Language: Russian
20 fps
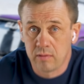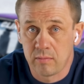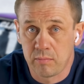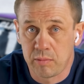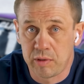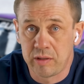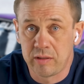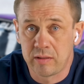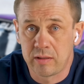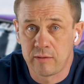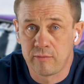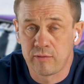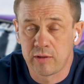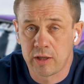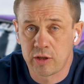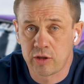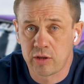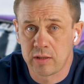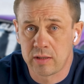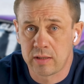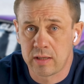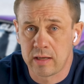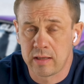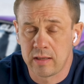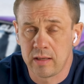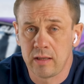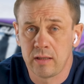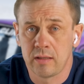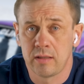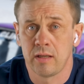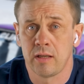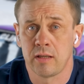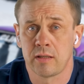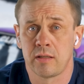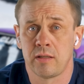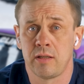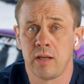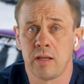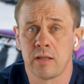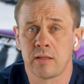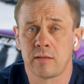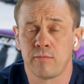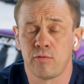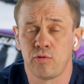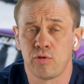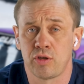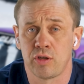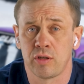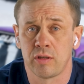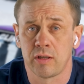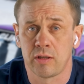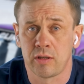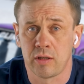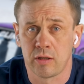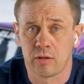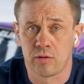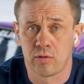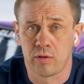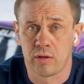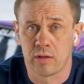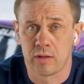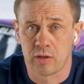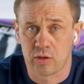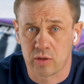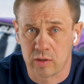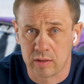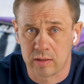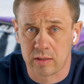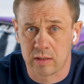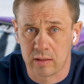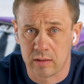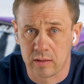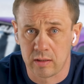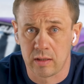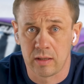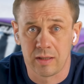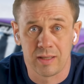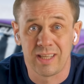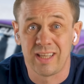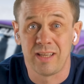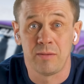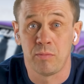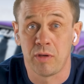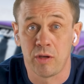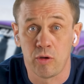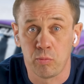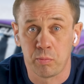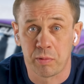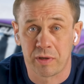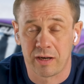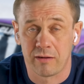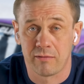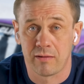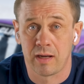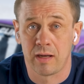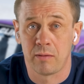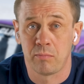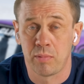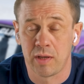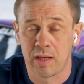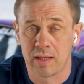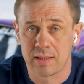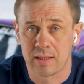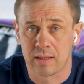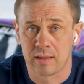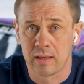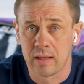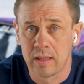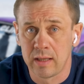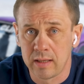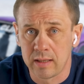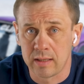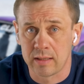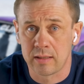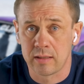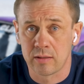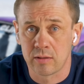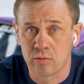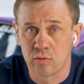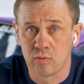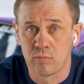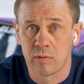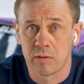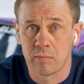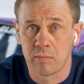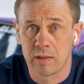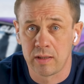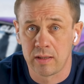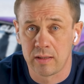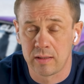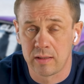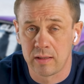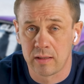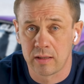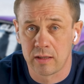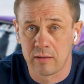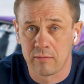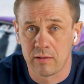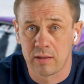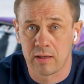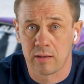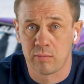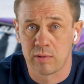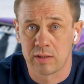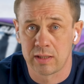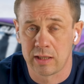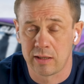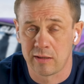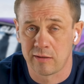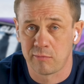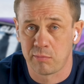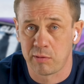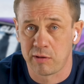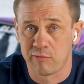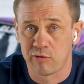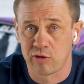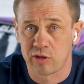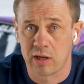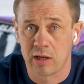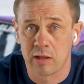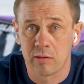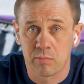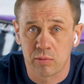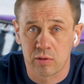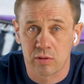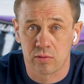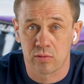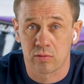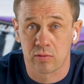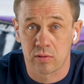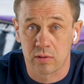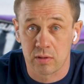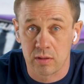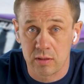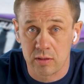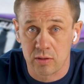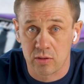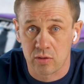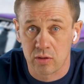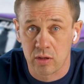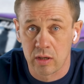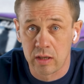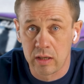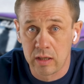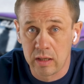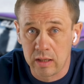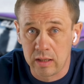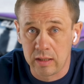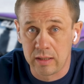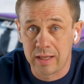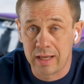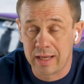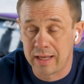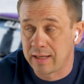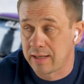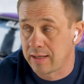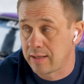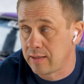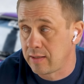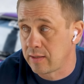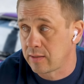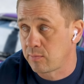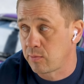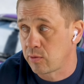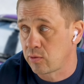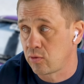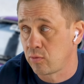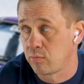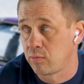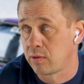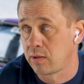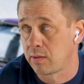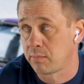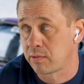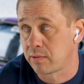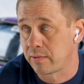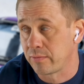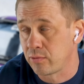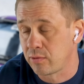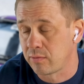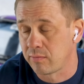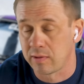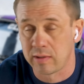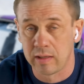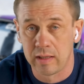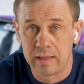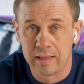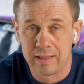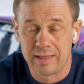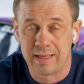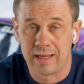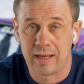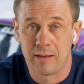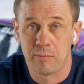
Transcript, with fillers: принятые в нашей Это стране, да, есть, действующие на территории нашей подход. страны. Не имею права, обязан, если сумма моих долговых обязательств превышает 500 тысяч, и я их не способен обслуживать, я